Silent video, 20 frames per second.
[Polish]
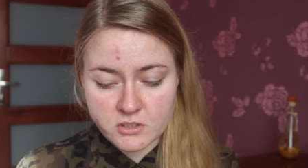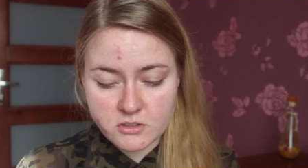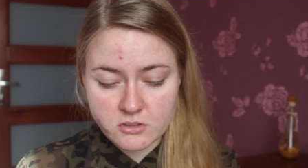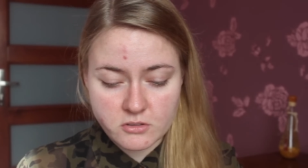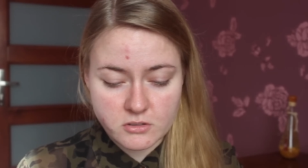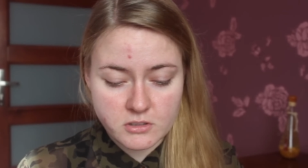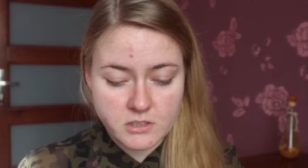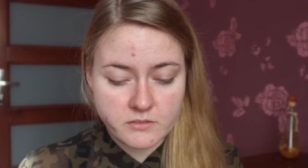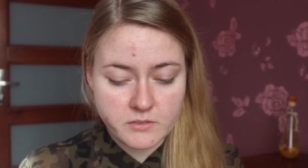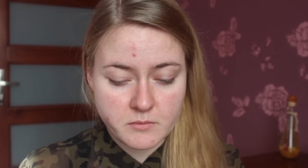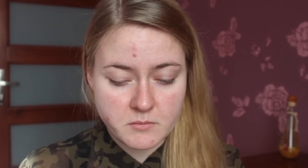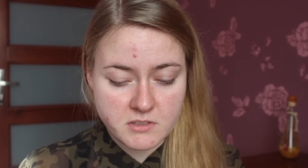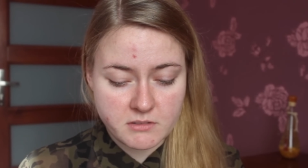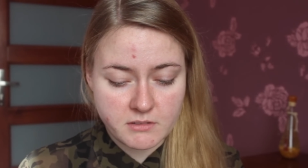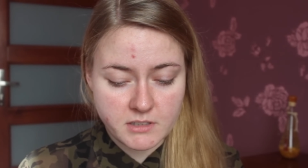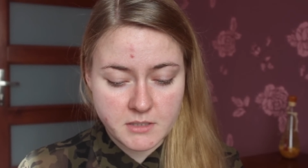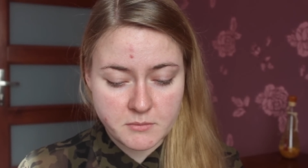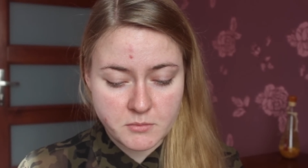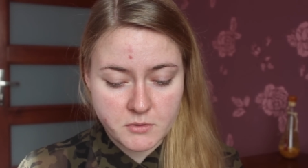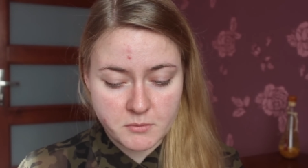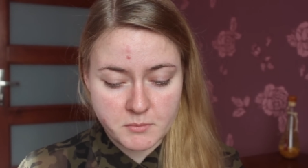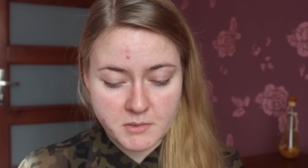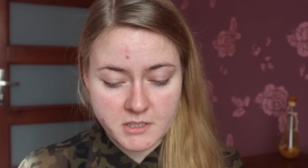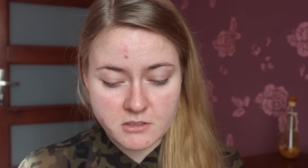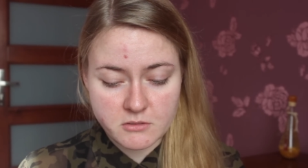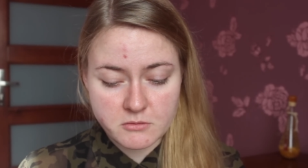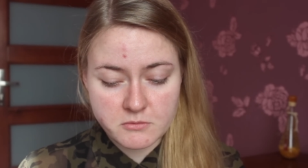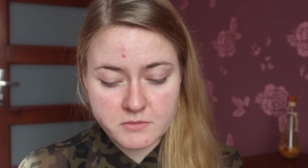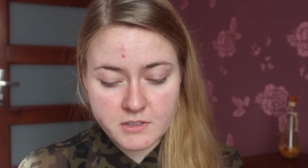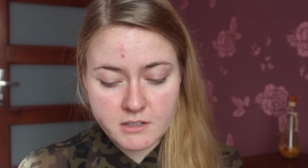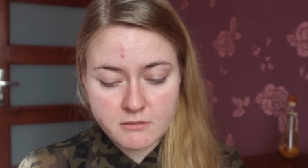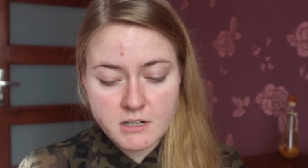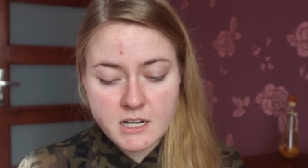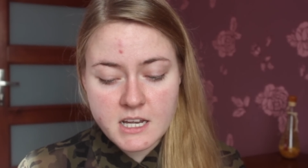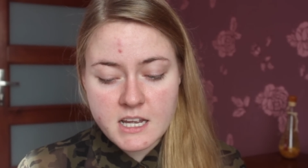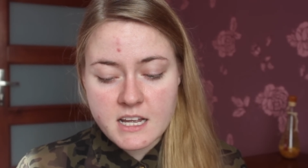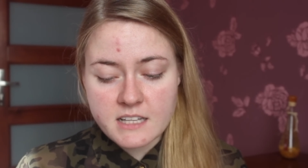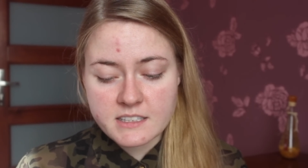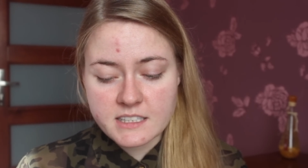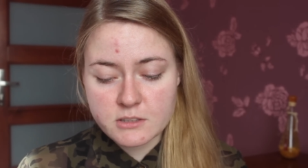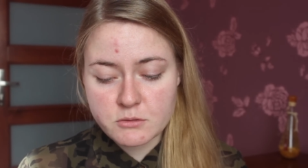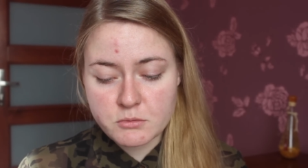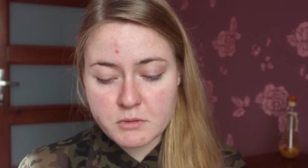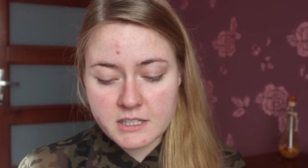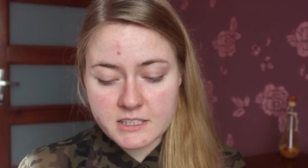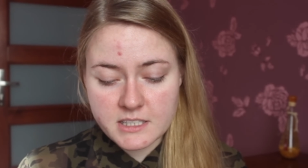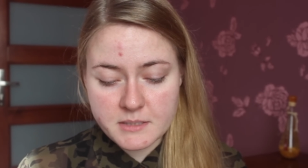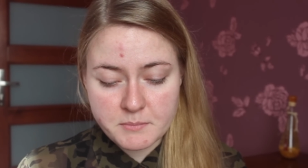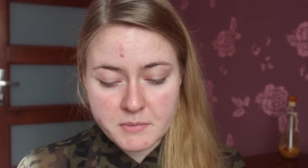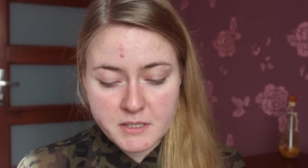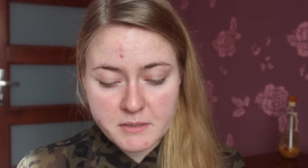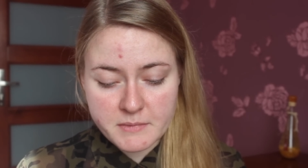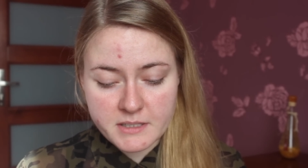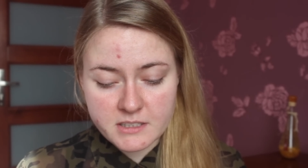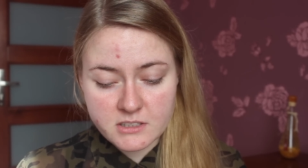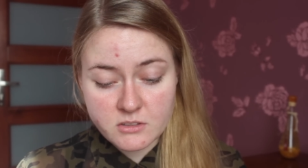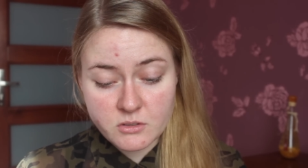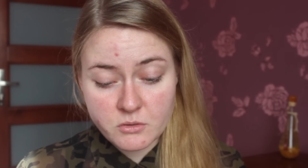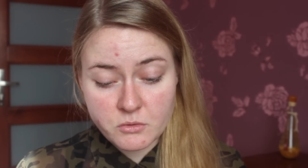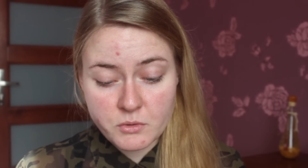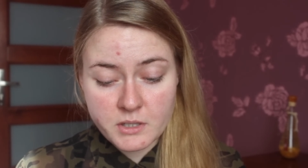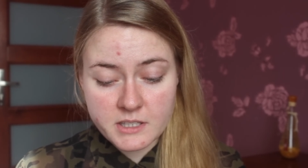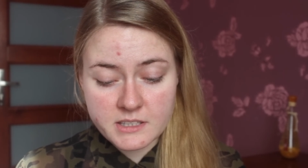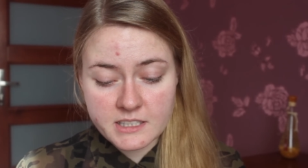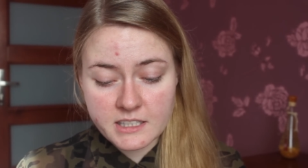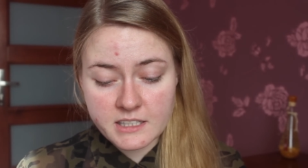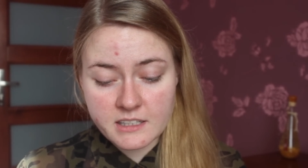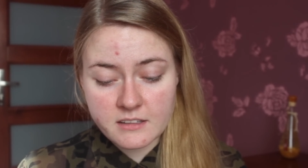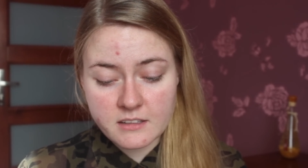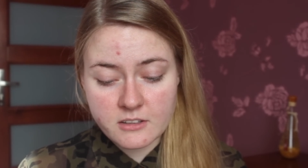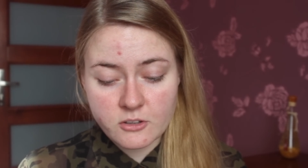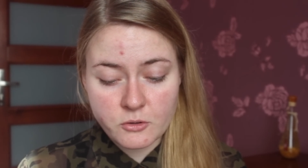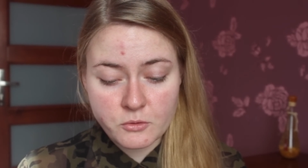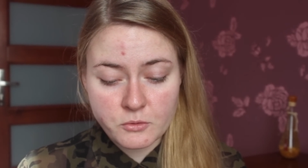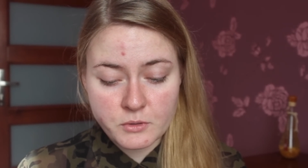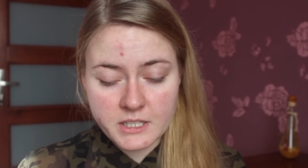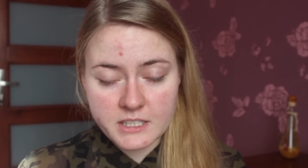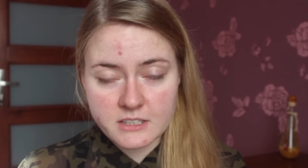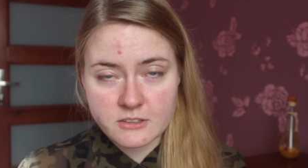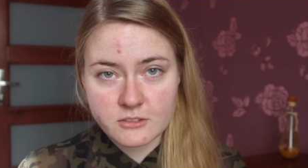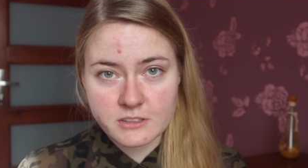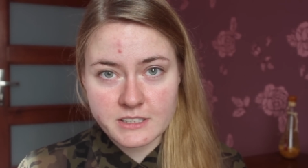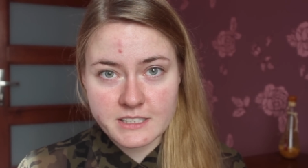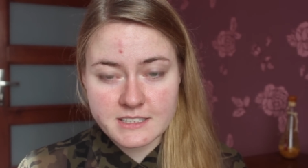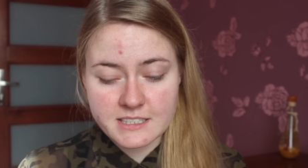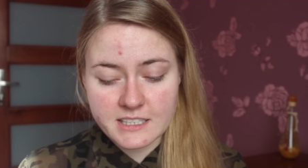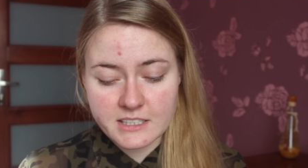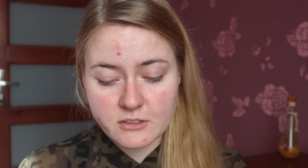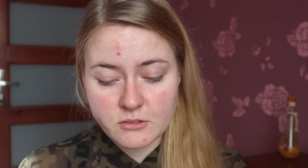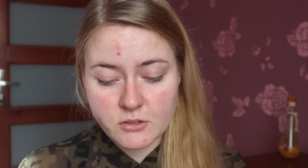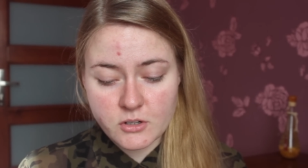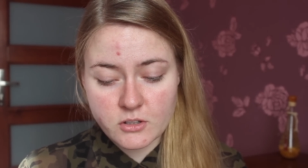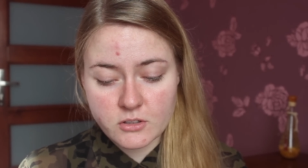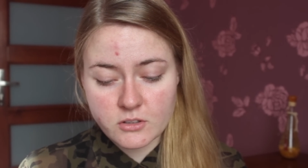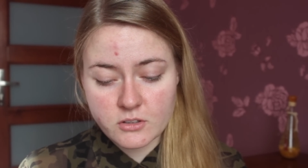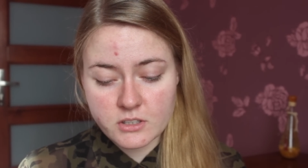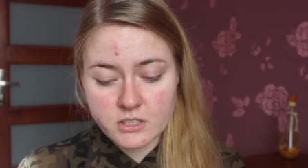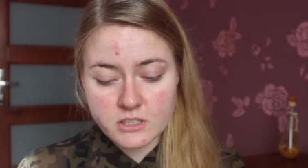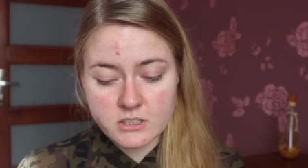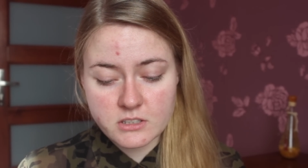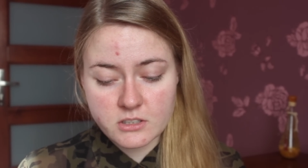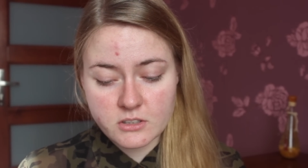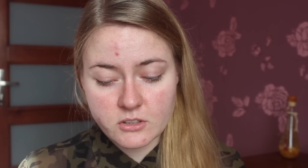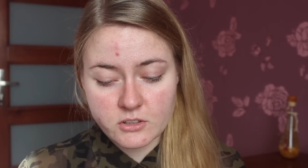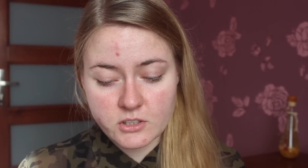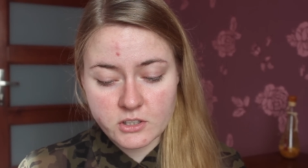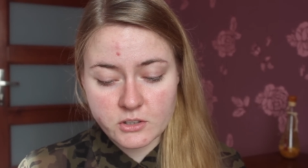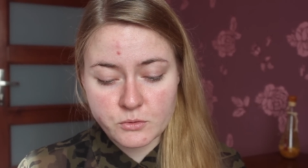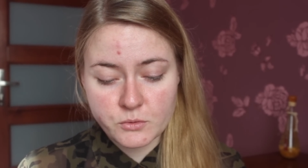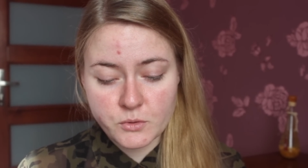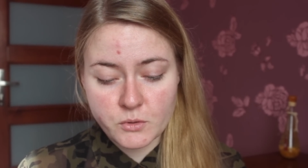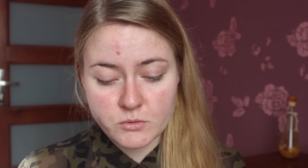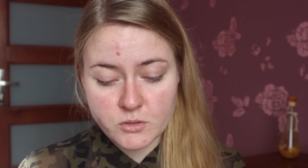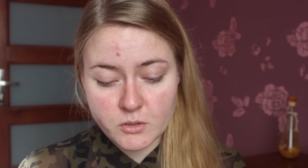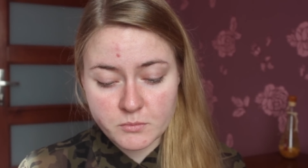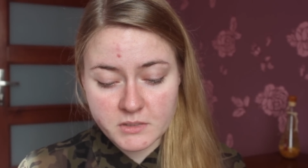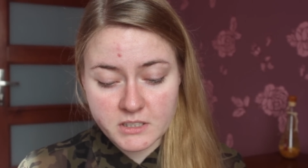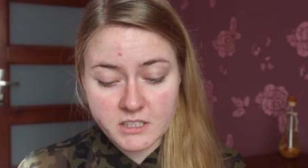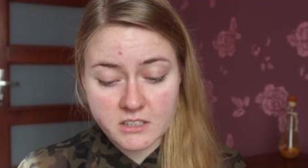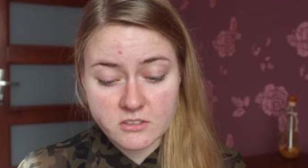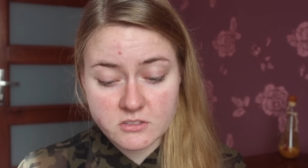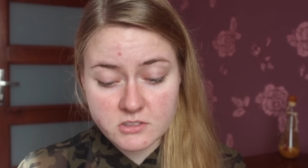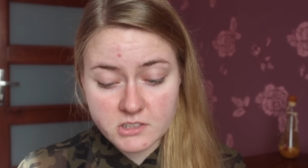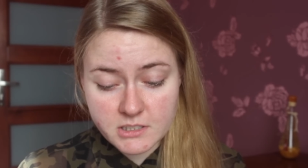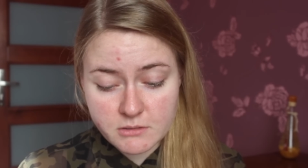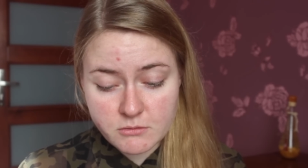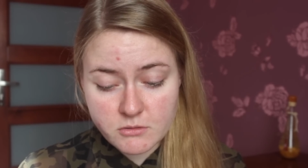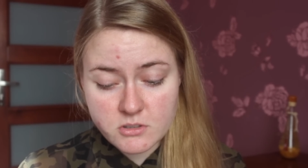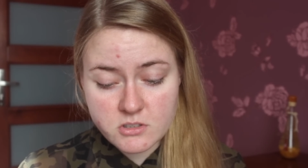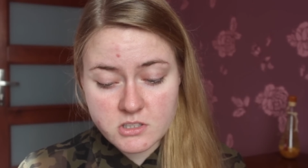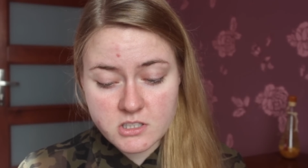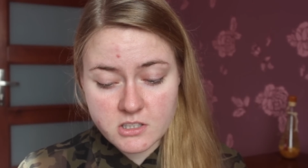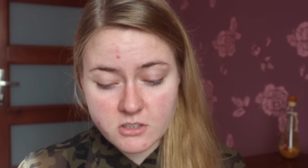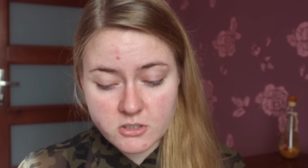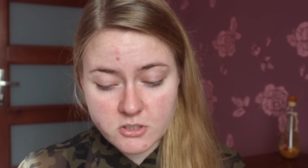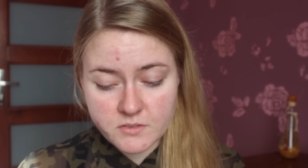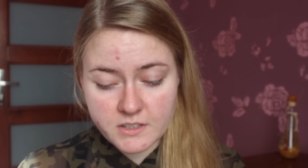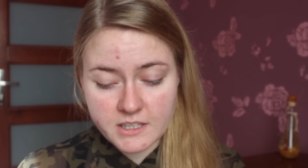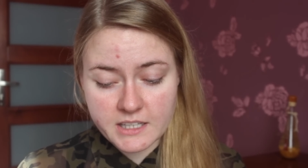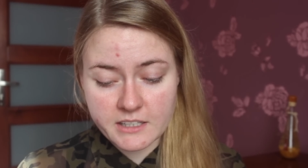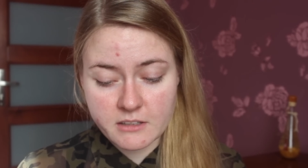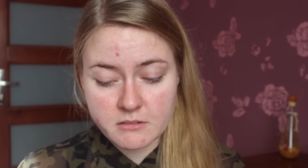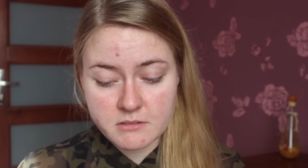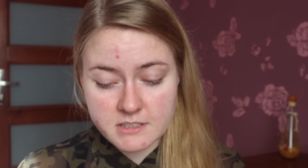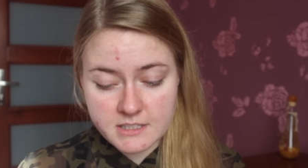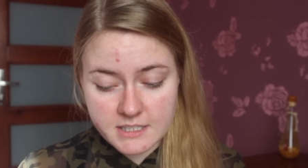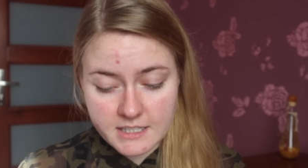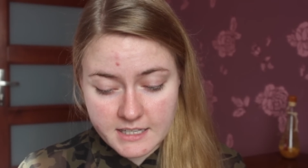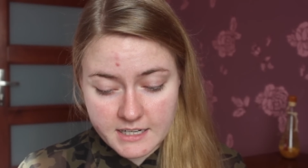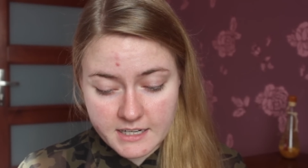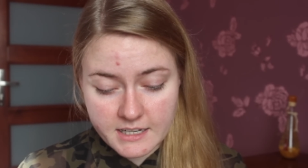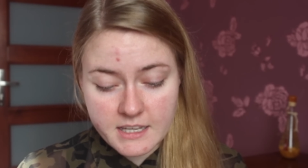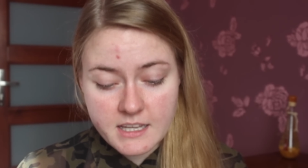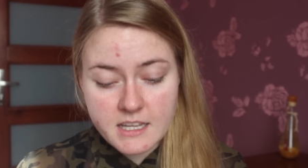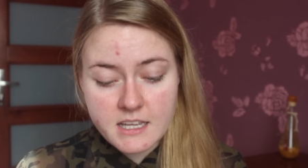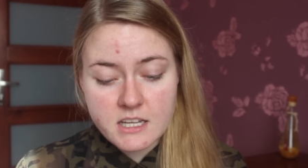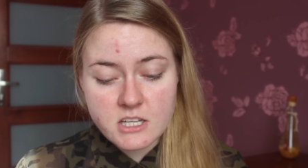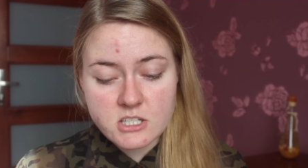przed szkodliwym działaniem promieni UV. Naturalne pigmenty ujednolicają koloryt, korygują drobne niedoskonałości i rozświetlają cerę.